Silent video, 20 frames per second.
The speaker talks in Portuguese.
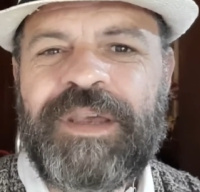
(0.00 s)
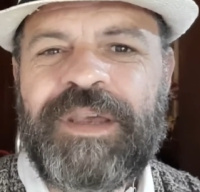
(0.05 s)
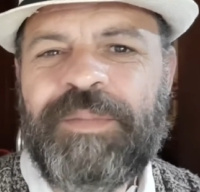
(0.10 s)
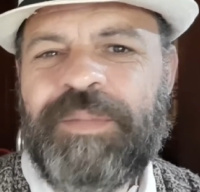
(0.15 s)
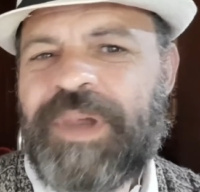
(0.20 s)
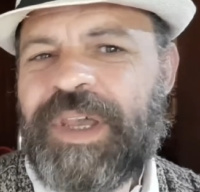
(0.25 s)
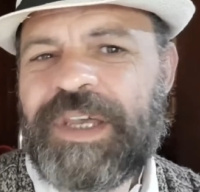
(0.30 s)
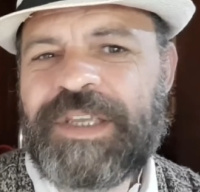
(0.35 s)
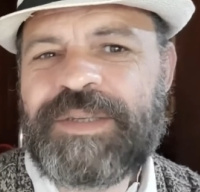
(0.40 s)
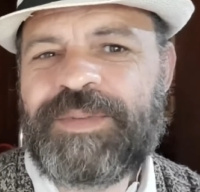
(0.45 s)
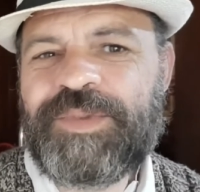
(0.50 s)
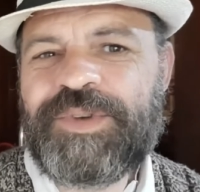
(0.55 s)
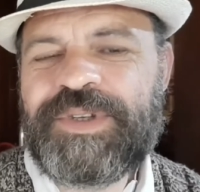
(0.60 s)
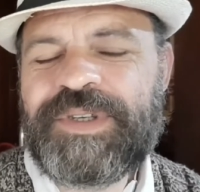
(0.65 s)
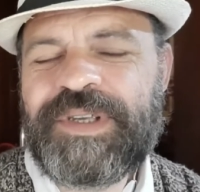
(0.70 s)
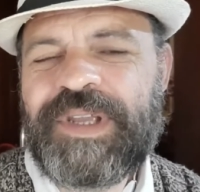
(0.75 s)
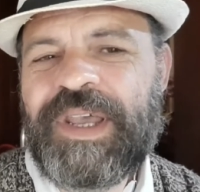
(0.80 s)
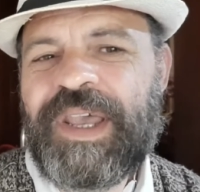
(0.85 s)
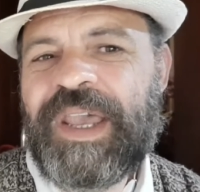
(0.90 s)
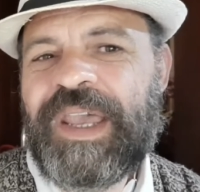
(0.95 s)
mesmo
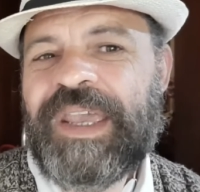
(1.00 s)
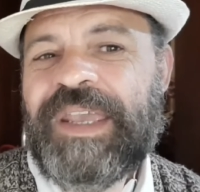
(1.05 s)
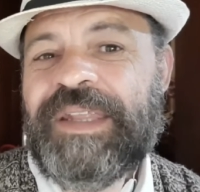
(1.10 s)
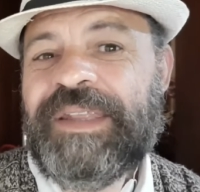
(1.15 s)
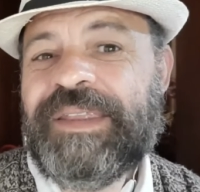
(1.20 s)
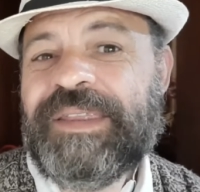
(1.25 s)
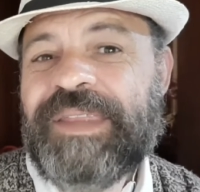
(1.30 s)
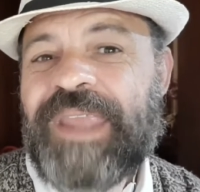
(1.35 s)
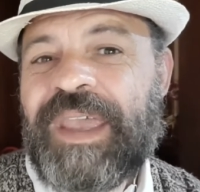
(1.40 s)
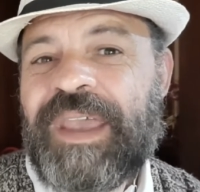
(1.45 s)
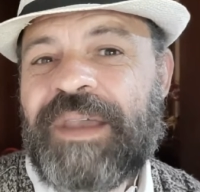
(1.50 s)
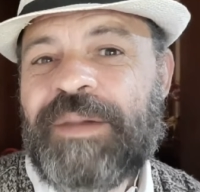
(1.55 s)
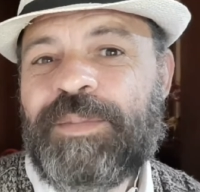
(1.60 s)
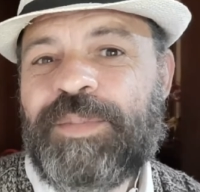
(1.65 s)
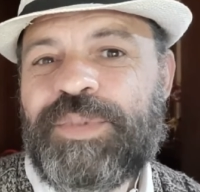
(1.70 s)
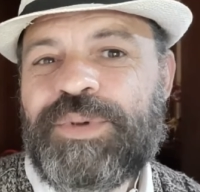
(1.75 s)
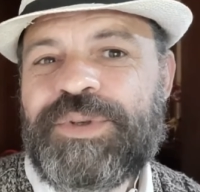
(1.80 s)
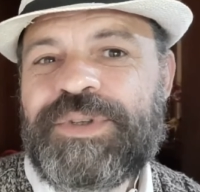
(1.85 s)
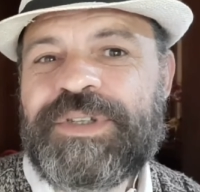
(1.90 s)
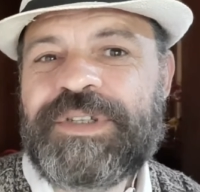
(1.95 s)
em
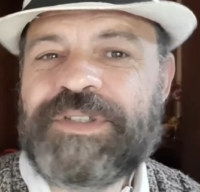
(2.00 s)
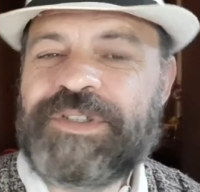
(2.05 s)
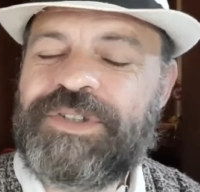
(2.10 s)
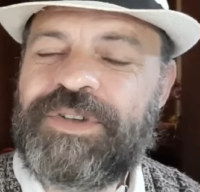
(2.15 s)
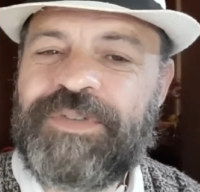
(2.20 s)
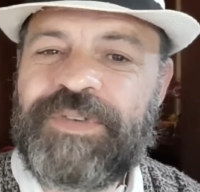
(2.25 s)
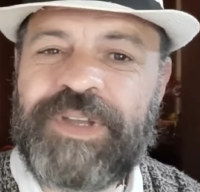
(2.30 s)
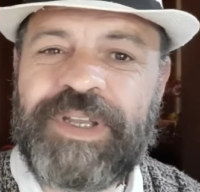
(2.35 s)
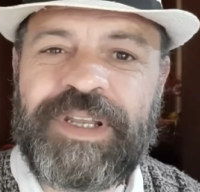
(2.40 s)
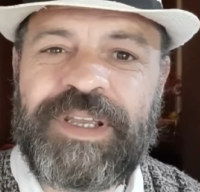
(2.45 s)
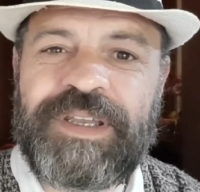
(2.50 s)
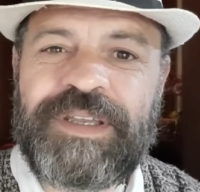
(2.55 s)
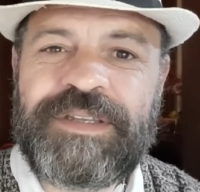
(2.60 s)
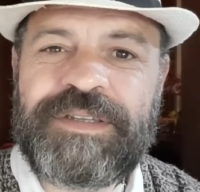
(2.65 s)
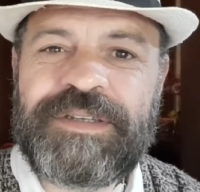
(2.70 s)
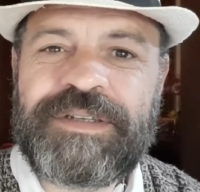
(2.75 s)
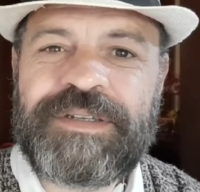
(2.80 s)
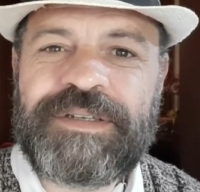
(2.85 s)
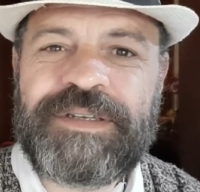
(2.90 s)
tempos diferentes.